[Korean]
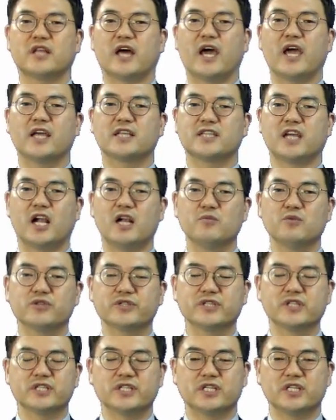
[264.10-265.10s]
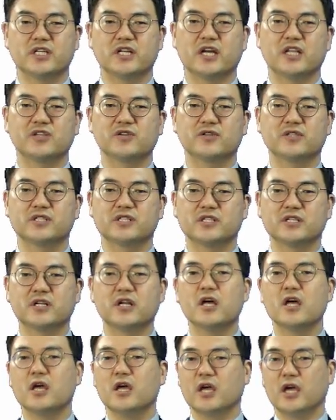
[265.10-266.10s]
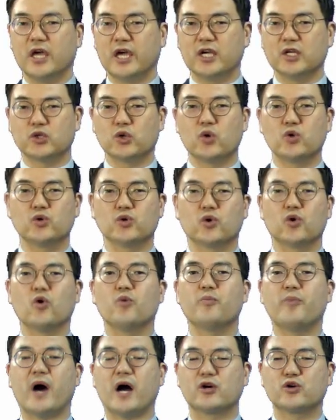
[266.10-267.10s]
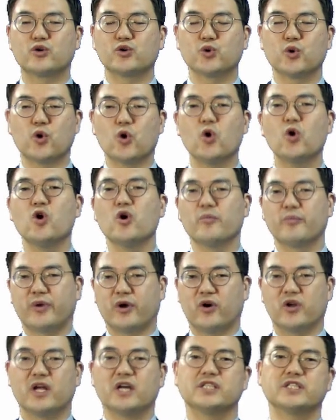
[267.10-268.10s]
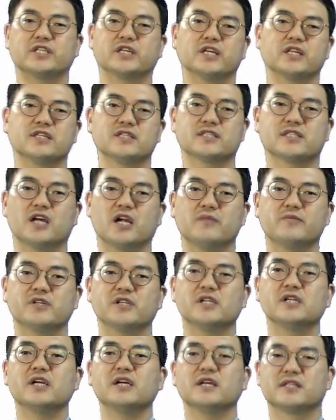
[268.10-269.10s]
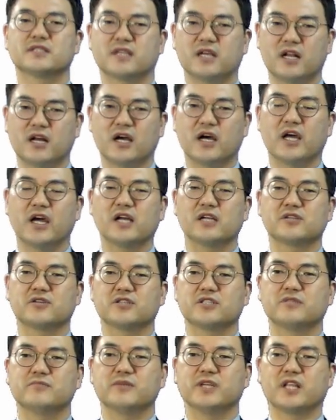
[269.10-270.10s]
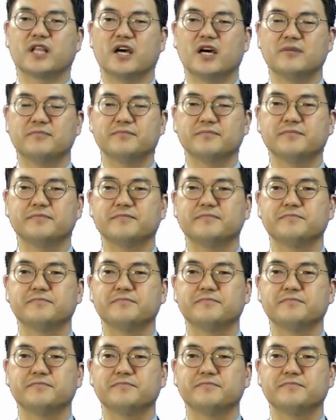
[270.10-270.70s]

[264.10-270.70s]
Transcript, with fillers: 나의 잘못을 시인한 것을 행동으로 바꾸고 변화시키는 삶을 살아가야 할 것입니다.